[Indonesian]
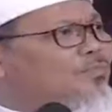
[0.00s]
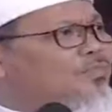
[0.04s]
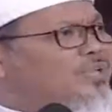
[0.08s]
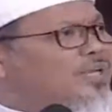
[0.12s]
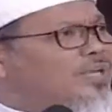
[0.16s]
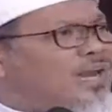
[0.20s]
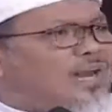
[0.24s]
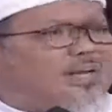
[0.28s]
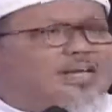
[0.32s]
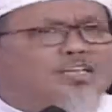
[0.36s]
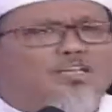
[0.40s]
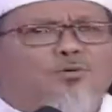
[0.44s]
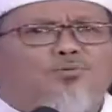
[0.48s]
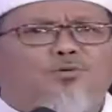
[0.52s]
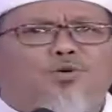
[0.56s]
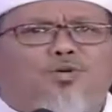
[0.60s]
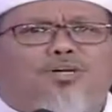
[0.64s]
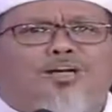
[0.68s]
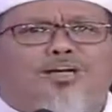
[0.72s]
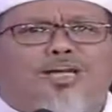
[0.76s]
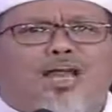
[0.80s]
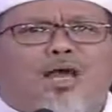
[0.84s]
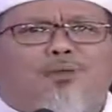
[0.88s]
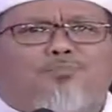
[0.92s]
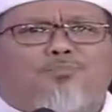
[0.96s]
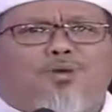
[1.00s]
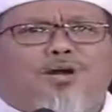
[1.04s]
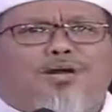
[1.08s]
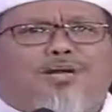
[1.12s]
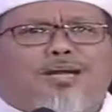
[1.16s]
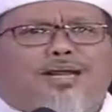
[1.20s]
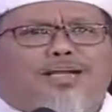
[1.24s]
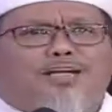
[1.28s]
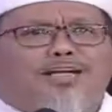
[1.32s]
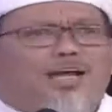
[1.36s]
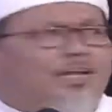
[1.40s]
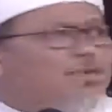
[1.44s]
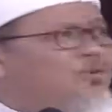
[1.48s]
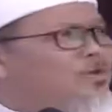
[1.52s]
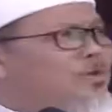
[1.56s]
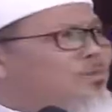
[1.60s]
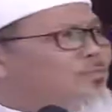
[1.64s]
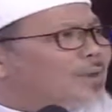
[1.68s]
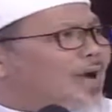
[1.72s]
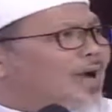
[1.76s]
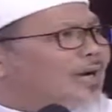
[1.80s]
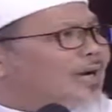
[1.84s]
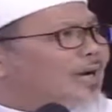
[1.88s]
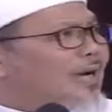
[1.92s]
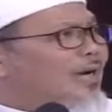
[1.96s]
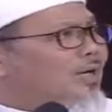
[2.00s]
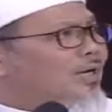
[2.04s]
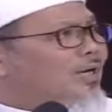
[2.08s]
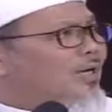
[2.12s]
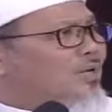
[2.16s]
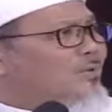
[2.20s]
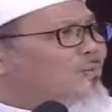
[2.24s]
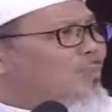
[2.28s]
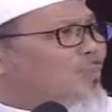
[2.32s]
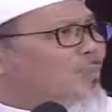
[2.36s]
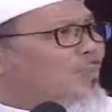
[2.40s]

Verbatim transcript: Tidak disebut kenapa gereja itu dibakar.